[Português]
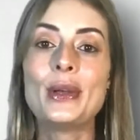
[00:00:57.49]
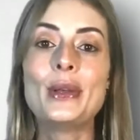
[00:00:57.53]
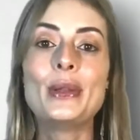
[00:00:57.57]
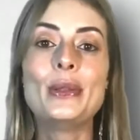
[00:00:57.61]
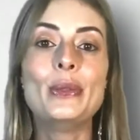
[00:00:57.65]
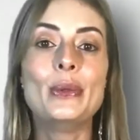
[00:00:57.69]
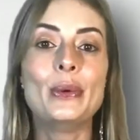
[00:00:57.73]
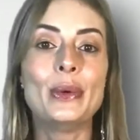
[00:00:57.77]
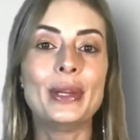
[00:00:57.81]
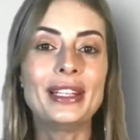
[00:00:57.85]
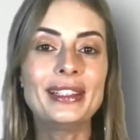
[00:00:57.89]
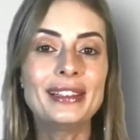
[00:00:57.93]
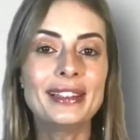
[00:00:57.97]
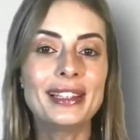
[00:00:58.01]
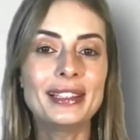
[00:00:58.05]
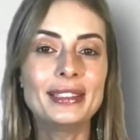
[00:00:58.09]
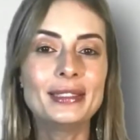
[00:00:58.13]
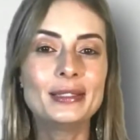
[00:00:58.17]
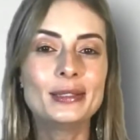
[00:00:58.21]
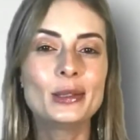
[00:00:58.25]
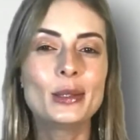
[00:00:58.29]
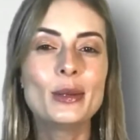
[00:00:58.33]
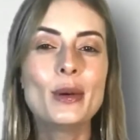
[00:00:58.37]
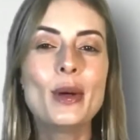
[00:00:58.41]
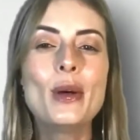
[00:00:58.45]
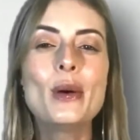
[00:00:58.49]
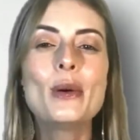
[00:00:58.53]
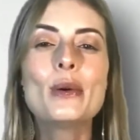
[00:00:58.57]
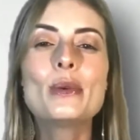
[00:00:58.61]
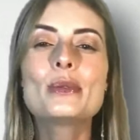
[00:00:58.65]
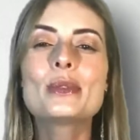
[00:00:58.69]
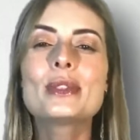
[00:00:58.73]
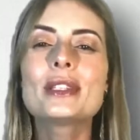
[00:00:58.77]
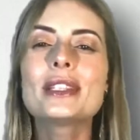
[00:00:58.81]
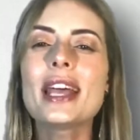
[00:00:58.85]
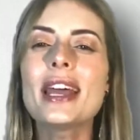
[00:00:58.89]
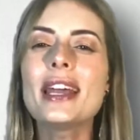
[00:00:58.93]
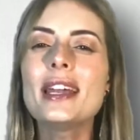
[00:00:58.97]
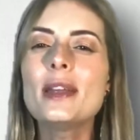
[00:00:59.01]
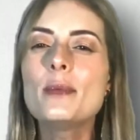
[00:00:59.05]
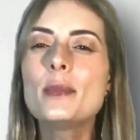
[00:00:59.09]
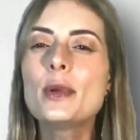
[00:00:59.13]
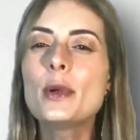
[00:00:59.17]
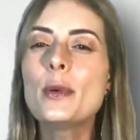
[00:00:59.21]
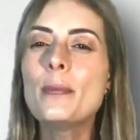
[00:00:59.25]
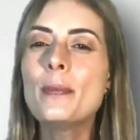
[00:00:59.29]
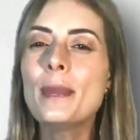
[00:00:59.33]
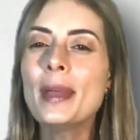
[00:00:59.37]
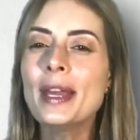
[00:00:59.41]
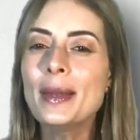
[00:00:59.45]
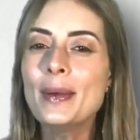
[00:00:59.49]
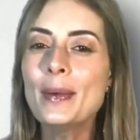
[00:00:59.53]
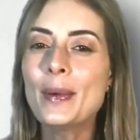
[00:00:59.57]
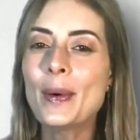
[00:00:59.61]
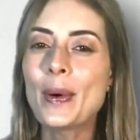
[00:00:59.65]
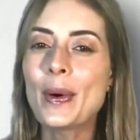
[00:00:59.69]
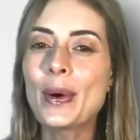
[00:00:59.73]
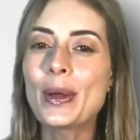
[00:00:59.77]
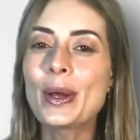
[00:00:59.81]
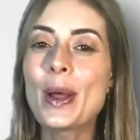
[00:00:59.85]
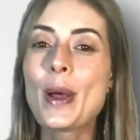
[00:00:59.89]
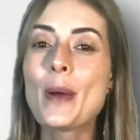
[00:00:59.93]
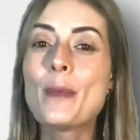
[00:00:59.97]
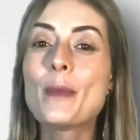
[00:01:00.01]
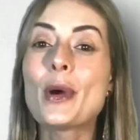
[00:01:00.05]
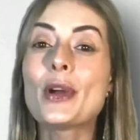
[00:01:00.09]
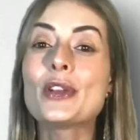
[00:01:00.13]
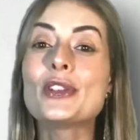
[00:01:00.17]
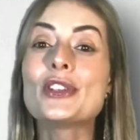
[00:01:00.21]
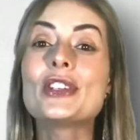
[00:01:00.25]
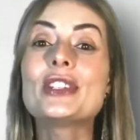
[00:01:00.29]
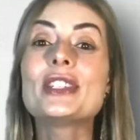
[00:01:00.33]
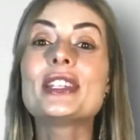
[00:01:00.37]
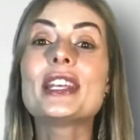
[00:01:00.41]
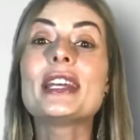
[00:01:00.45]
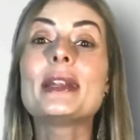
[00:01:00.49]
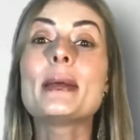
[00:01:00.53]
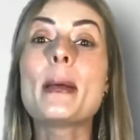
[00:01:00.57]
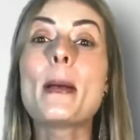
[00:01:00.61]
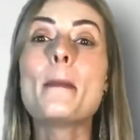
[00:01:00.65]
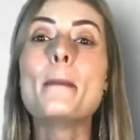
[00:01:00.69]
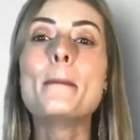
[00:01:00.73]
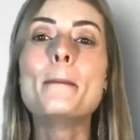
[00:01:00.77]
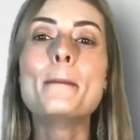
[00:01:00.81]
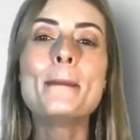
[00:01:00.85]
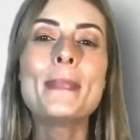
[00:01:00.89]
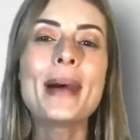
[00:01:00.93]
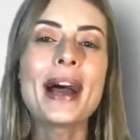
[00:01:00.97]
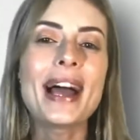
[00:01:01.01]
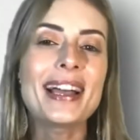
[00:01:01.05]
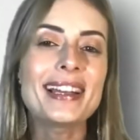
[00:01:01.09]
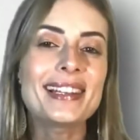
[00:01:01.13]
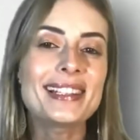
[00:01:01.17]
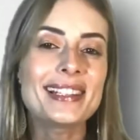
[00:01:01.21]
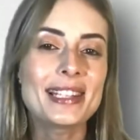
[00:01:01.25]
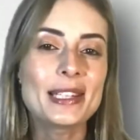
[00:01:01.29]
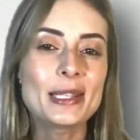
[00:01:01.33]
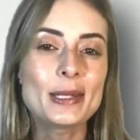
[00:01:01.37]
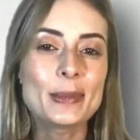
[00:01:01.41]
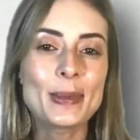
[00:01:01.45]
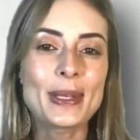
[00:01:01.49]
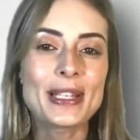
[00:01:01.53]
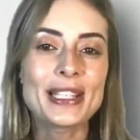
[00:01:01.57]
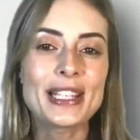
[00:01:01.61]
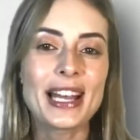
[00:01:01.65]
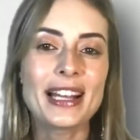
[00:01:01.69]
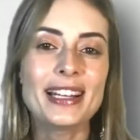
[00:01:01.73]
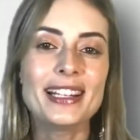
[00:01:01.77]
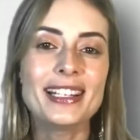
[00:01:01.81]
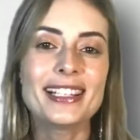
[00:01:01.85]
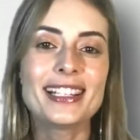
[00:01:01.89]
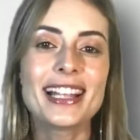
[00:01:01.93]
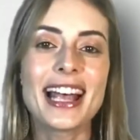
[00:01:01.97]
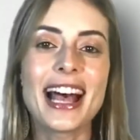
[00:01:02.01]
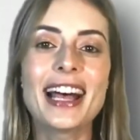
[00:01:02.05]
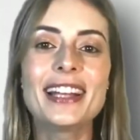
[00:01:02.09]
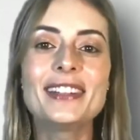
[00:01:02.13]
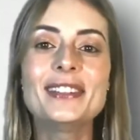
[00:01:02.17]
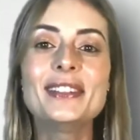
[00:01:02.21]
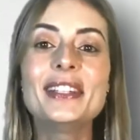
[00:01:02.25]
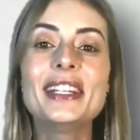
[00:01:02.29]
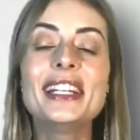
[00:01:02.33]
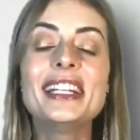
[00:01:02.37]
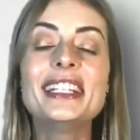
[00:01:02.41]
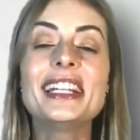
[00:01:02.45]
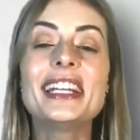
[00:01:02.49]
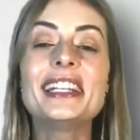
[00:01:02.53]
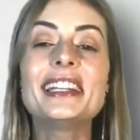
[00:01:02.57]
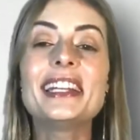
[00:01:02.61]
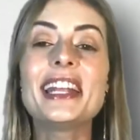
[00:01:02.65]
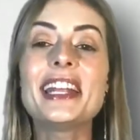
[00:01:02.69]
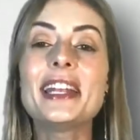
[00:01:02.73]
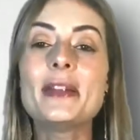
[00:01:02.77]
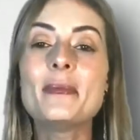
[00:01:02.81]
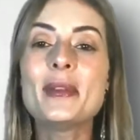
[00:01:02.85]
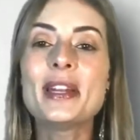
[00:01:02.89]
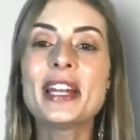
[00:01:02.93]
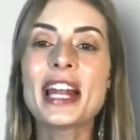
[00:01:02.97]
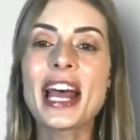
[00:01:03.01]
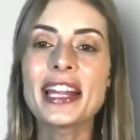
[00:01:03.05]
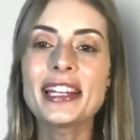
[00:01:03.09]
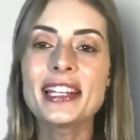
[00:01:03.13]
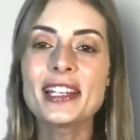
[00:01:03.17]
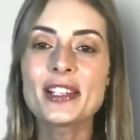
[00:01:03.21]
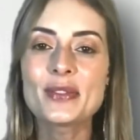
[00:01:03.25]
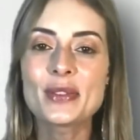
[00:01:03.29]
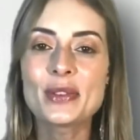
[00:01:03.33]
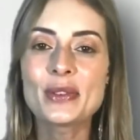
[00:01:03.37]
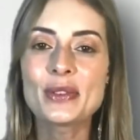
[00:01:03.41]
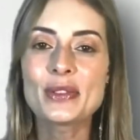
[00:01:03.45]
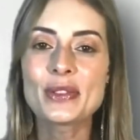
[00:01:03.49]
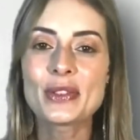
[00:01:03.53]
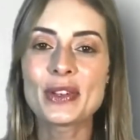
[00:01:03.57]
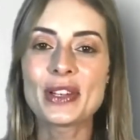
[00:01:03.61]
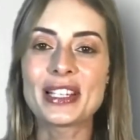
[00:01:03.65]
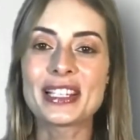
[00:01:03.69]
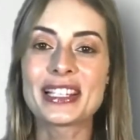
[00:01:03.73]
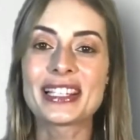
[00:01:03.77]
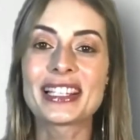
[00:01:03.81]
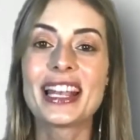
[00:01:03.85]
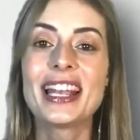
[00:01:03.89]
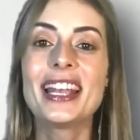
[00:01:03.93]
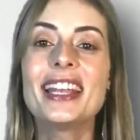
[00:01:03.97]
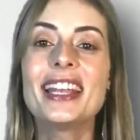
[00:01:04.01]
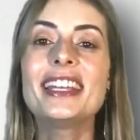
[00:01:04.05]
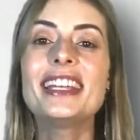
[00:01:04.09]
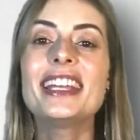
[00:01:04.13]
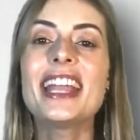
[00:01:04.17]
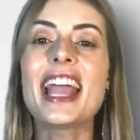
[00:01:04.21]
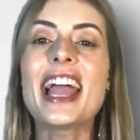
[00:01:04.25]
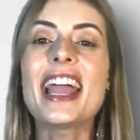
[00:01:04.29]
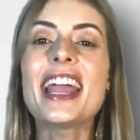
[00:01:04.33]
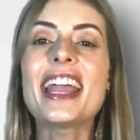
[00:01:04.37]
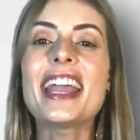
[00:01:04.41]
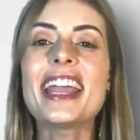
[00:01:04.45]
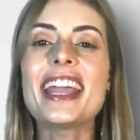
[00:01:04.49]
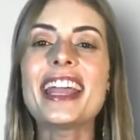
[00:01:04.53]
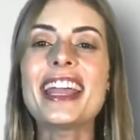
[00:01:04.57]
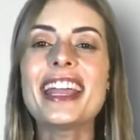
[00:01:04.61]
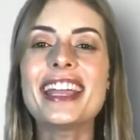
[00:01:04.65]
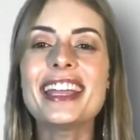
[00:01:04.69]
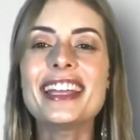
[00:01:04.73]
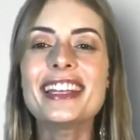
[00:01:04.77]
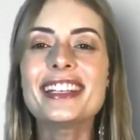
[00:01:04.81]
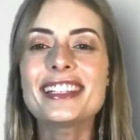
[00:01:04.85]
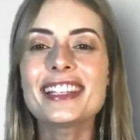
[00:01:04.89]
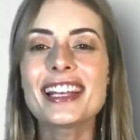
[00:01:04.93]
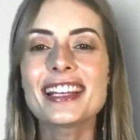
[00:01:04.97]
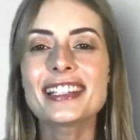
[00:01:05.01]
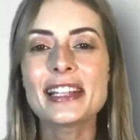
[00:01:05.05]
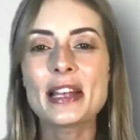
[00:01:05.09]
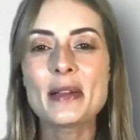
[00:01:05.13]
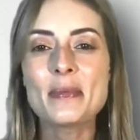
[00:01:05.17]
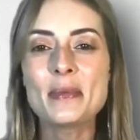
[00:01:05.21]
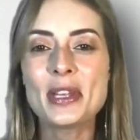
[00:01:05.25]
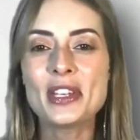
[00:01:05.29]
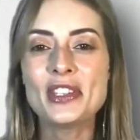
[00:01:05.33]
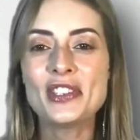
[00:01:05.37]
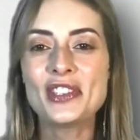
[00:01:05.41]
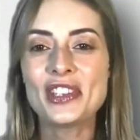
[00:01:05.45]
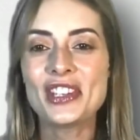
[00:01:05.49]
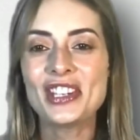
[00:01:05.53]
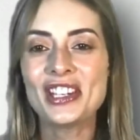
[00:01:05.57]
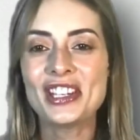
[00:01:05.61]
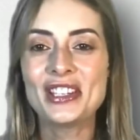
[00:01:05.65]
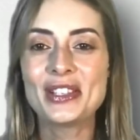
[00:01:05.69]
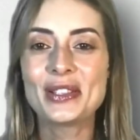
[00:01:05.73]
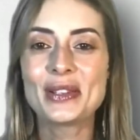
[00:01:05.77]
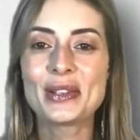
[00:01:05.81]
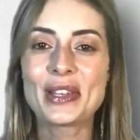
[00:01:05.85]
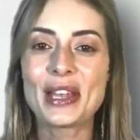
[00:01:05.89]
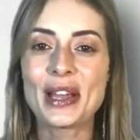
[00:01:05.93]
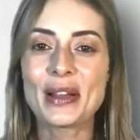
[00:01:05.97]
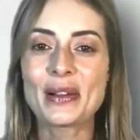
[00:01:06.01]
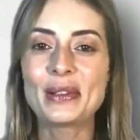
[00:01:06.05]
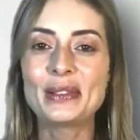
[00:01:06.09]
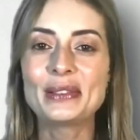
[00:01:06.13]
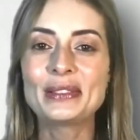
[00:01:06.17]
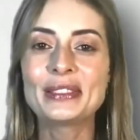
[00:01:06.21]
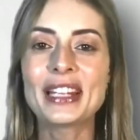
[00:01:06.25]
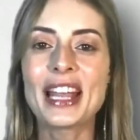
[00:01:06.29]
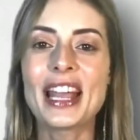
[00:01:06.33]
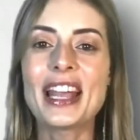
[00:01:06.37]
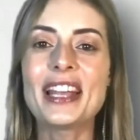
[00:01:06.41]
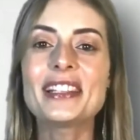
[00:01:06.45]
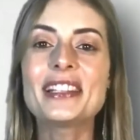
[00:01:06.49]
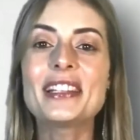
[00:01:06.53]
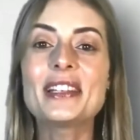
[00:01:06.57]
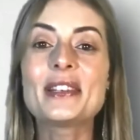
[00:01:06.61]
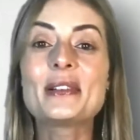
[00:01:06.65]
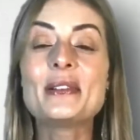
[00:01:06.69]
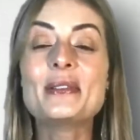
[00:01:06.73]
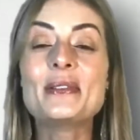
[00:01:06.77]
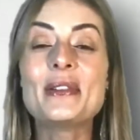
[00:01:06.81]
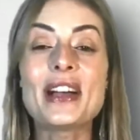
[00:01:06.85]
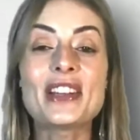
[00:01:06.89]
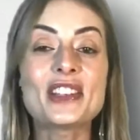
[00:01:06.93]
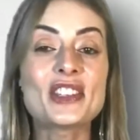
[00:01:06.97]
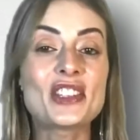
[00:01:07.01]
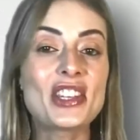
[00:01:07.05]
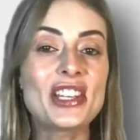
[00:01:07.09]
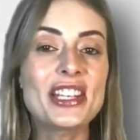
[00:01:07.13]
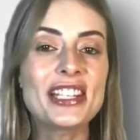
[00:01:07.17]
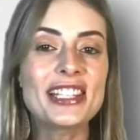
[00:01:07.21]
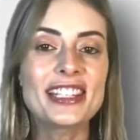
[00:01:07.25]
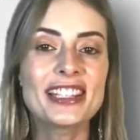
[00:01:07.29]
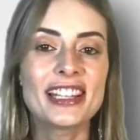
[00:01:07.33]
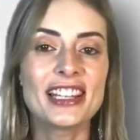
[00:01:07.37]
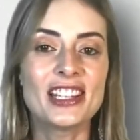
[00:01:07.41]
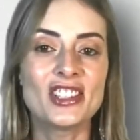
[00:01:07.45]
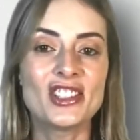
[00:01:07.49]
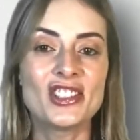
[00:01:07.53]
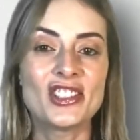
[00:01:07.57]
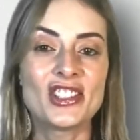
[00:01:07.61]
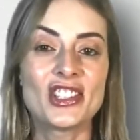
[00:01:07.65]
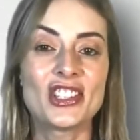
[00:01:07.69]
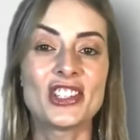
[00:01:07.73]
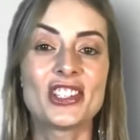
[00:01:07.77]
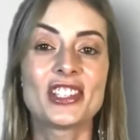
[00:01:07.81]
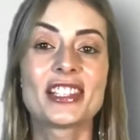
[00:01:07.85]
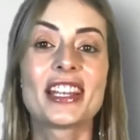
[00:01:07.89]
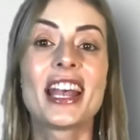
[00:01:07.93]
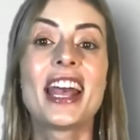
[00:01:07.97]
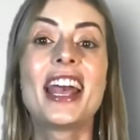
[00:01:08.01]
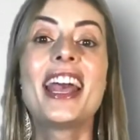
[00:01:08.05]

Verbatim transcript: No entanto, um cérebro menor pode ser mais especializado em determinadas funções, e é exatamente isso que acontece com as gestantes.